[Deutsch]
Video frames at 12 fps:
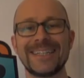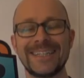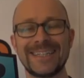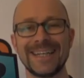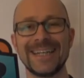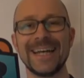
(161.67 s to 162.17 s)

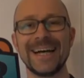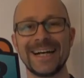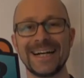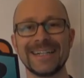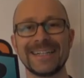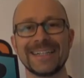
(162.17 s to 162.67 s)

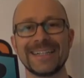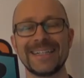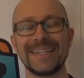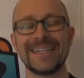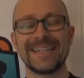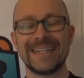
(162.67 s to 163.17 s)
Danach
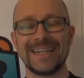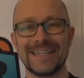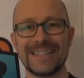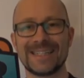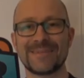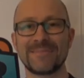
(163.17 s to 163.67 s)

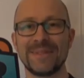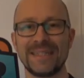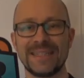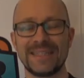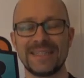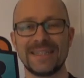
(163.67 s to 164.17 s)
hat es
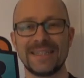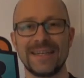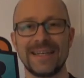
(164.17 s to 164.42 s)
mich